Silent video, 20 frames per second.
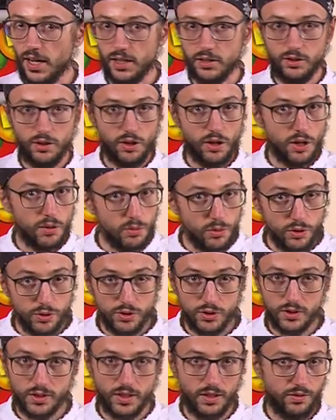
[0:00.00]
a todo el
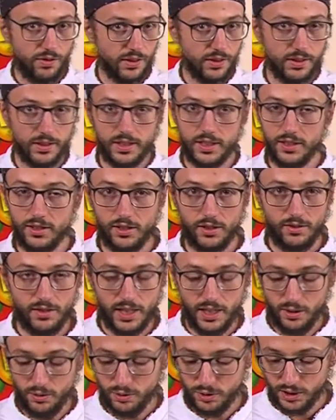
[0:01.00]
mundo. Difícil que no le
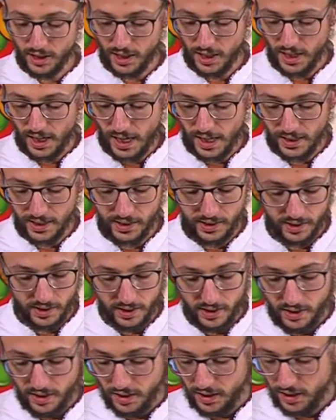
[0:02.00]
vaya a gustar a alguien.
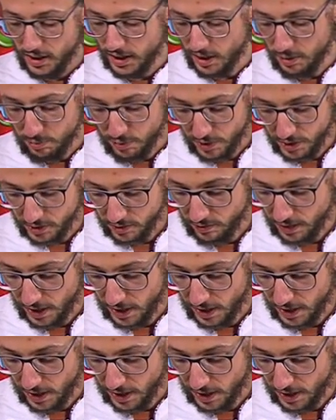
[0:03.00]
Y pues